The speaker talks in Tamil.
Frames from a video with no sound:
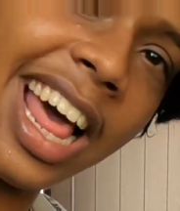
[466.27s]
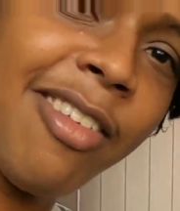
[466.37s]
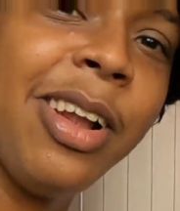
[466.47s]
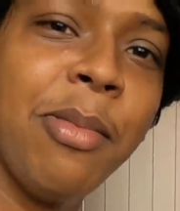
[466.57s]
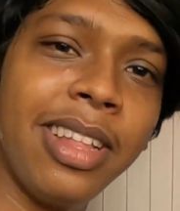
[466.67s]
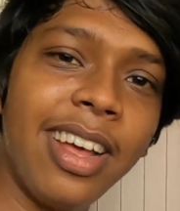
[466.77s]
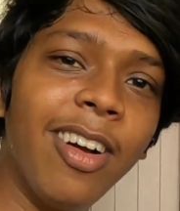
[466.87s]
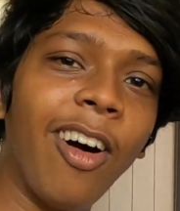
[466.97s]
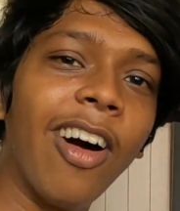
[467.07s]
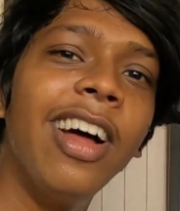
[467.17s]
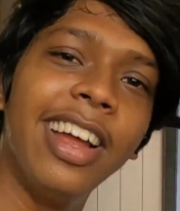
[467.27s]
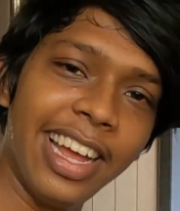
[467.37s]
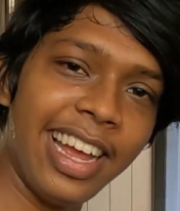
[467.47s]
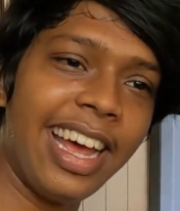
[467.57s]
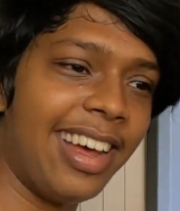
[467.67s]
எல்லார் வீட்லையும் அப்படி தான் இருக்கும்
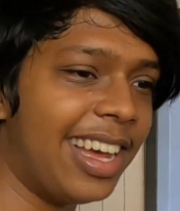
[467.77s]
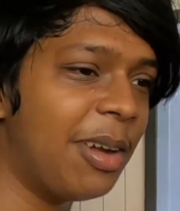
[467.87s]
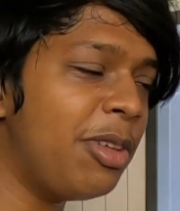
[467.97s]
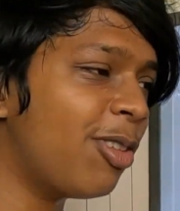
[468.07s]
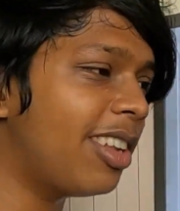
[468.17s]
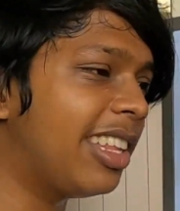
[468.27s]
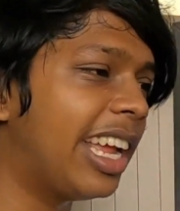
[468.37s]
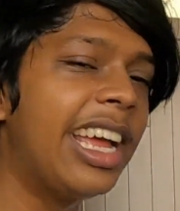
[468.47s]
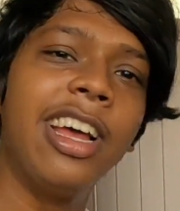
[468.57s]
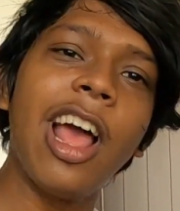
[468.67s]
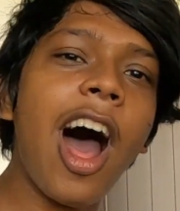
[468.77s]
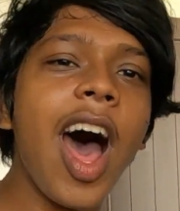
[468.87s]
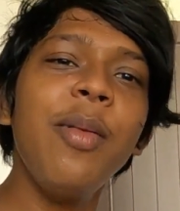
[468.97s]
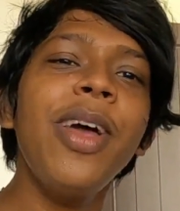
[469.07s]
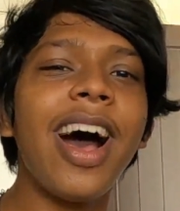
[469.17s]
எப்படி சொல்கிறது
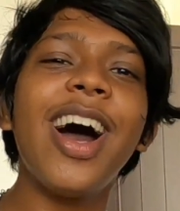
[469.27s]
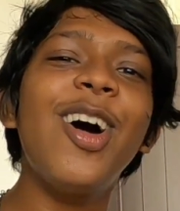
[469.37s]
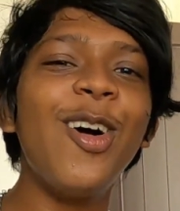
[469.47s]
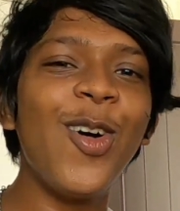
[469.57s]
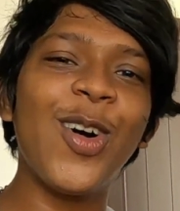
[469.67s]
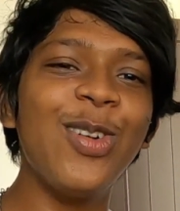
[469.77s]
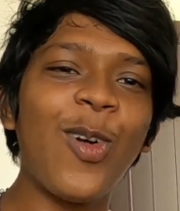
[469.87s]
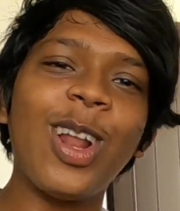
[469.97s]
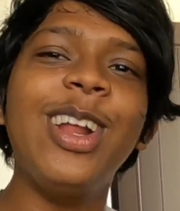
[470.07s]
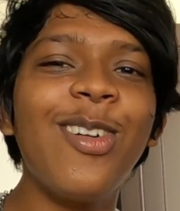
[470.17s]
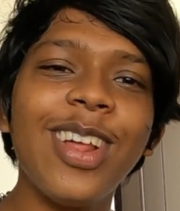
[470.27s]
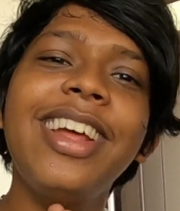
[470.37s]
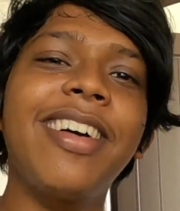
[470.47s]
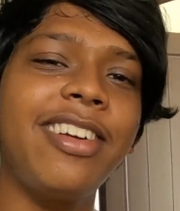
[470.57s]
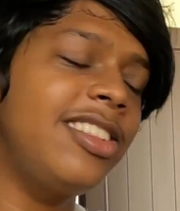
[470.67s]
யாருமே ஆகா ஓகோன்னு உடனே
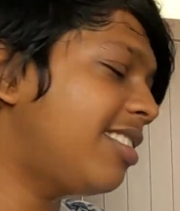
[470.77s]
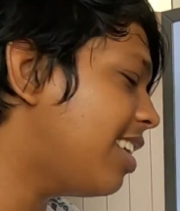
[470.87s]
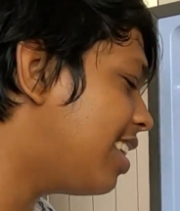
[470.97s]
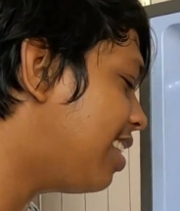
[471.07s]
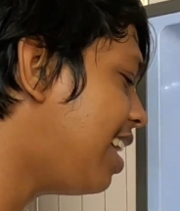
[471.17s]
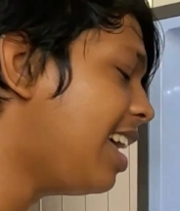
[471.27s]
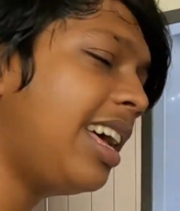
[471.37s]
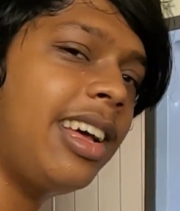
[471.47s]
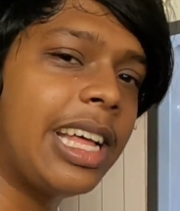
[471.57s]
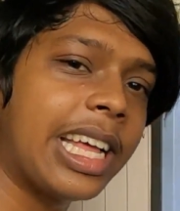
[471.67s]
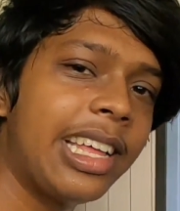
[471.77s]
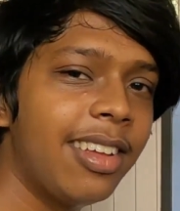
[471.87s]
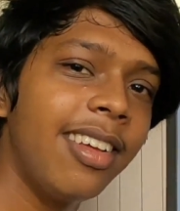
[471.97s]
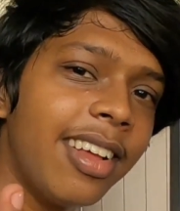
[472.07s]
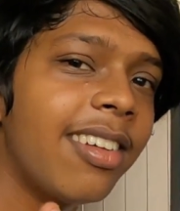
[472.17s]
உடனே வாங்கி வந்து செய்கிறதெல்லாம்
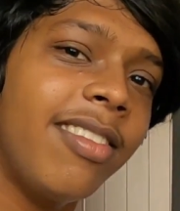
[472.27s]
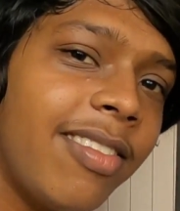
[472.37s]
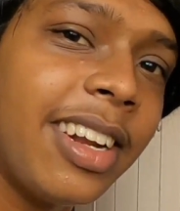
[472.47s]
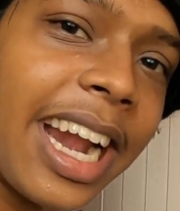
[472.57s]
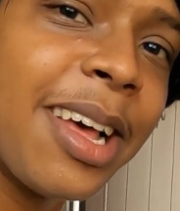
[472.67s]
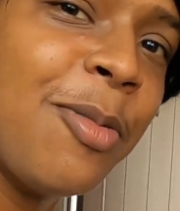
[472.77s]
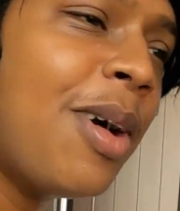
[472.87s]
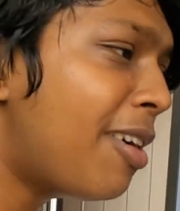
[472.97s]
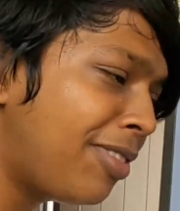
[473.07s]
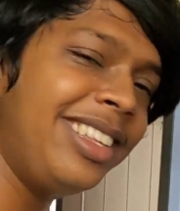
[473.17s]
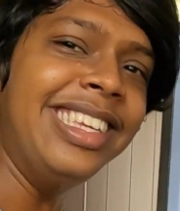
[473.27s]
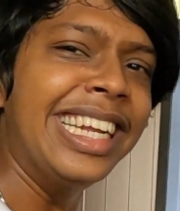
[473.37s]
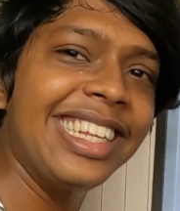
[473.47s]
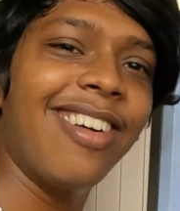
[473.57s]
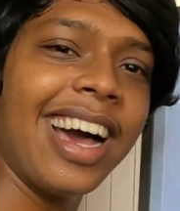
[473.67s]
நடக்குமா
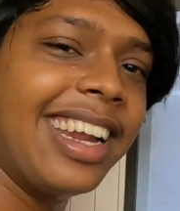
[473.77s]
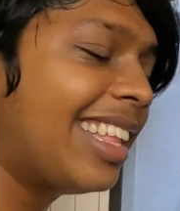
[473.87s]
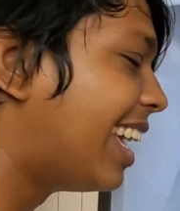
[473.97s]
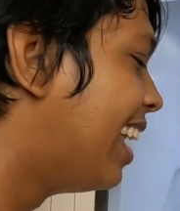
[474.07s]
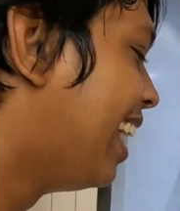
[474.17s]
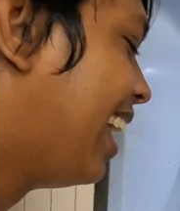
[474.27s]
ஃப்ரிட்ஜுன்னு இதுக்கு வாங்குறது